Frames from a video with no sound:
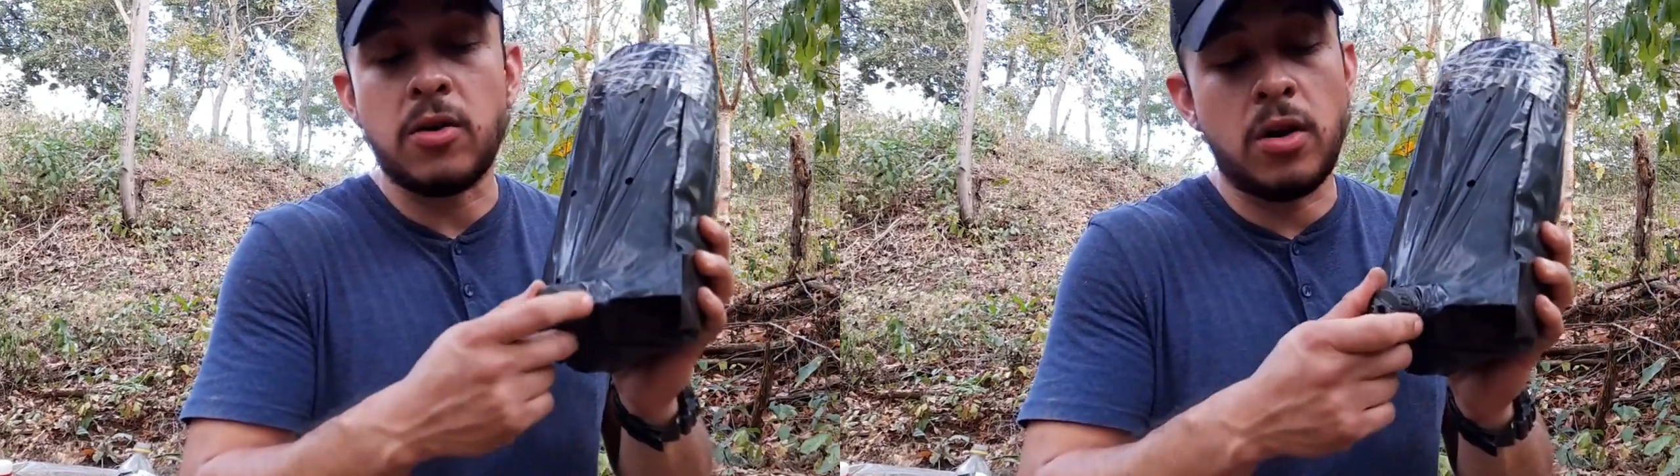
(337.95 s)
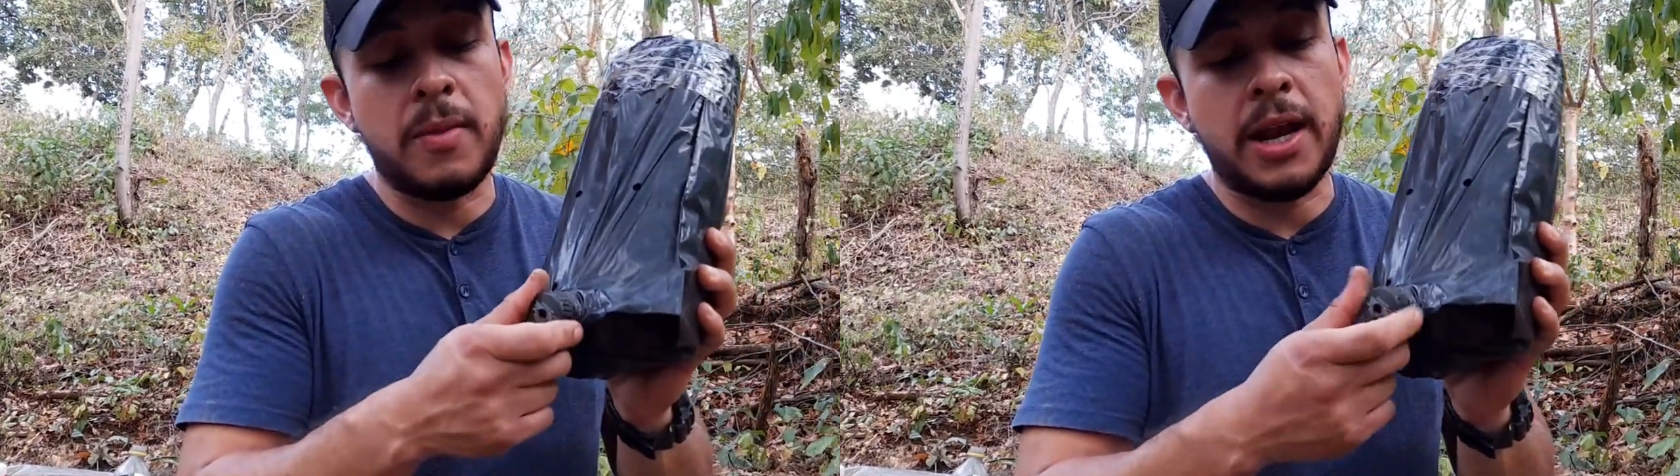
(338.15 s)

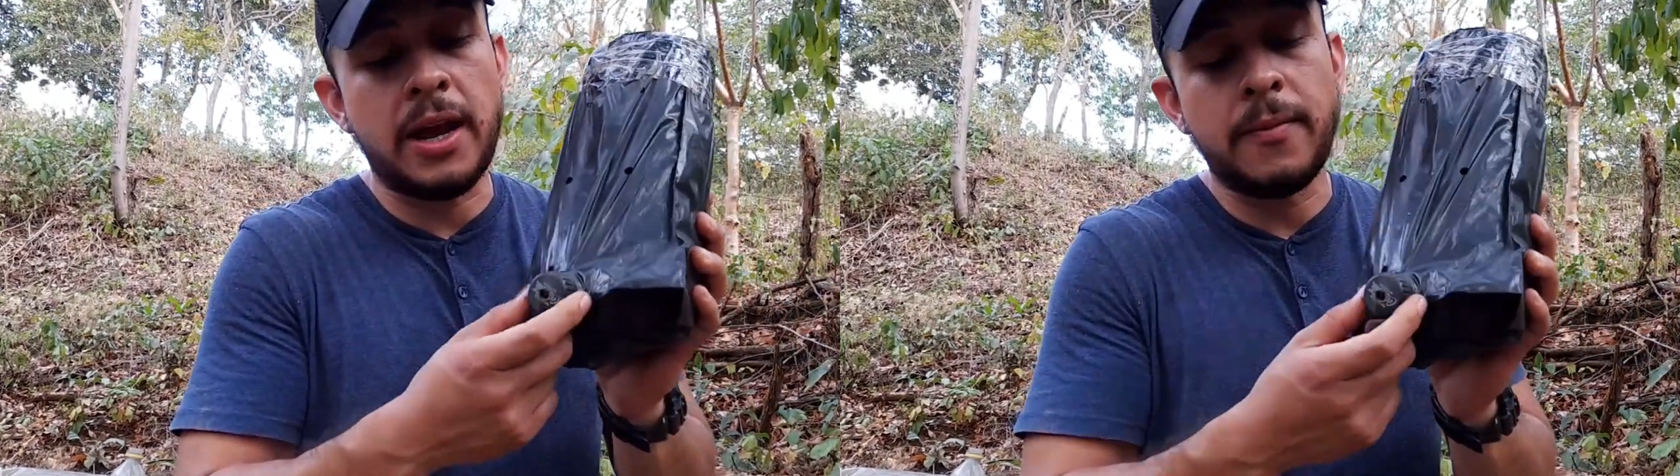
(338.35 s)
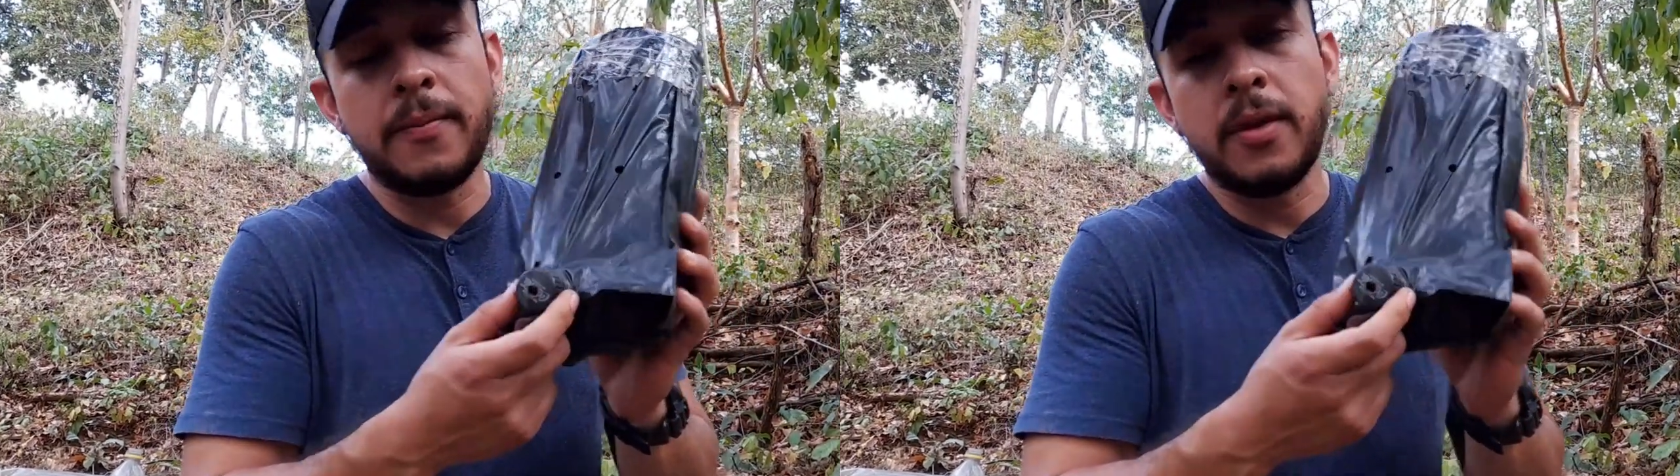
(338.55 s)
colmenas